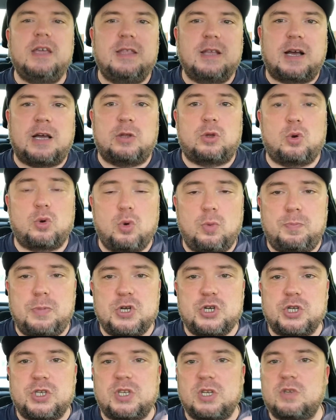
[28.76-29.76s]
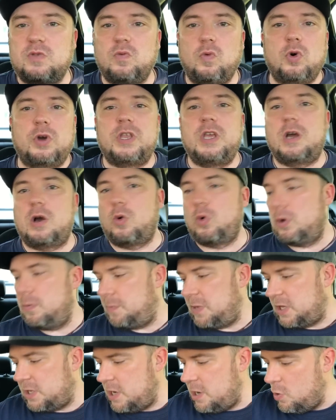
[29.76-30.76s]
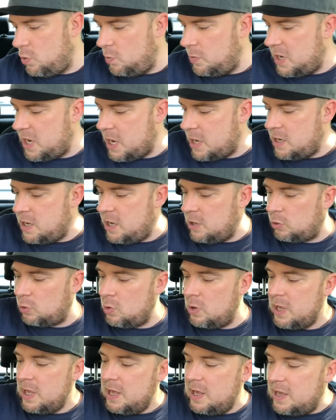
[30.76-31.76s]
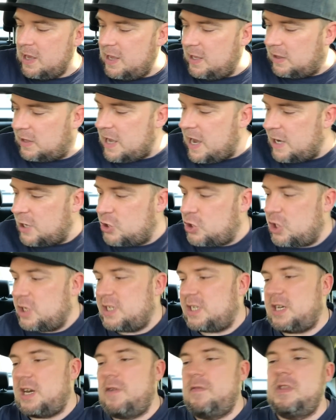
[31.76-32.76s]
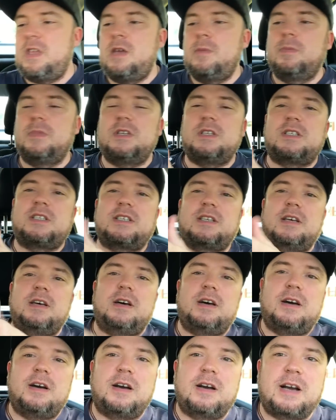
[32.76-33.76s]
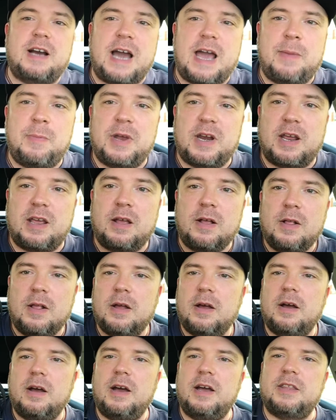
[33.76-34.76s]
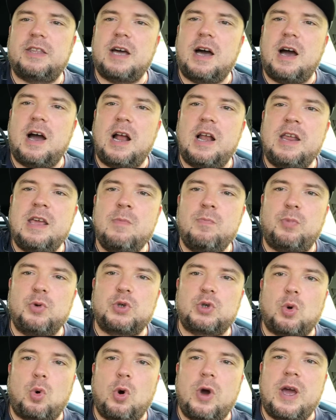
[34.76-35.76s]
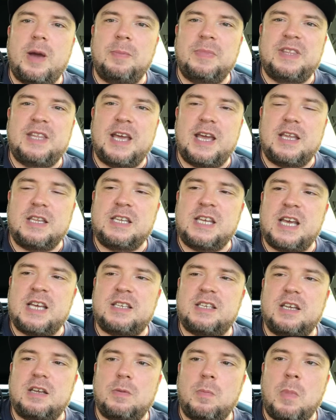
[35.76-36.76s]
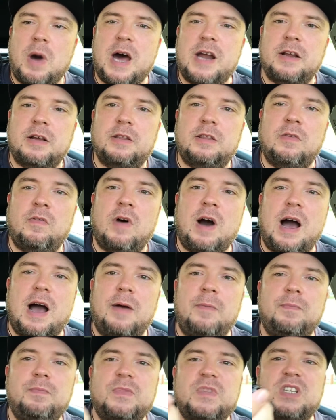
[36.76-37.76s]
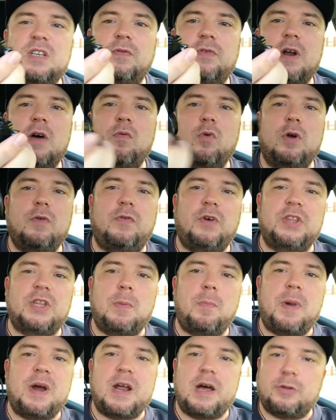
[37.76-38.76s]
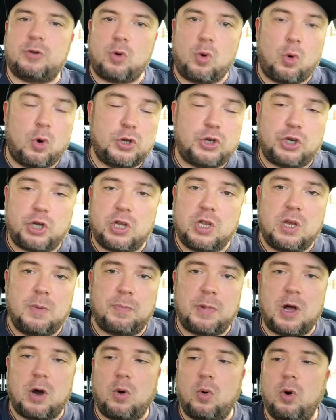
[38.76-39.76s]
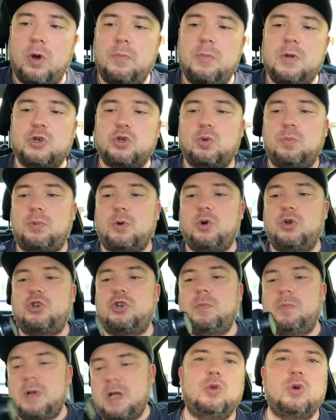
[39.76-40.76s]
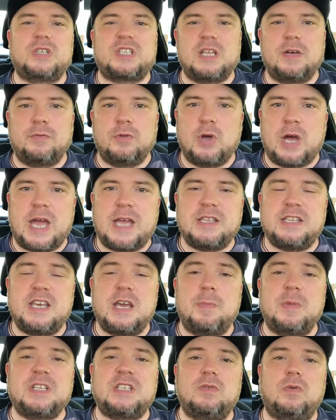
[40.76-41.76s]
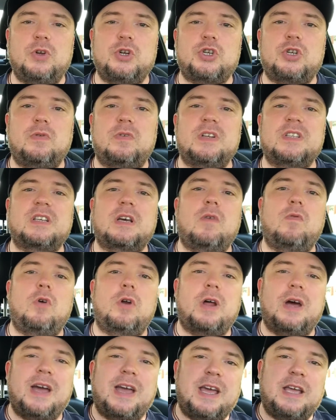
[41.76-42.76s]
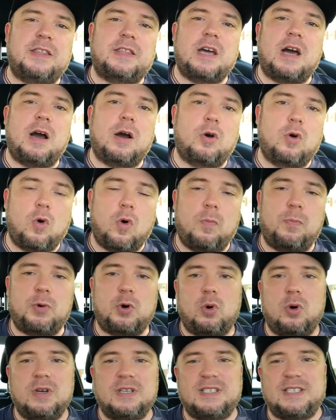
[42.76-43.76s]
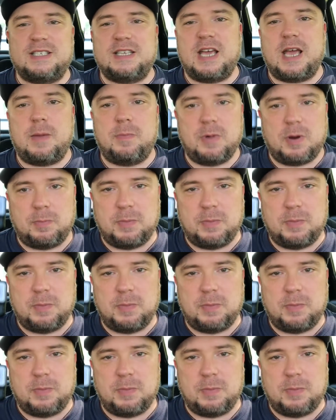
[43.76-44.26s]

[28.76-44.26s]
и на которую пишется звук, никакой петли у меня нету. И также сравним с э, камерой, это Olympus OMD 10 Mark II цифровой фотоаппарат, очень неплохой, между прочим. Но основная тема сегодняшнего разговора это GoPro 7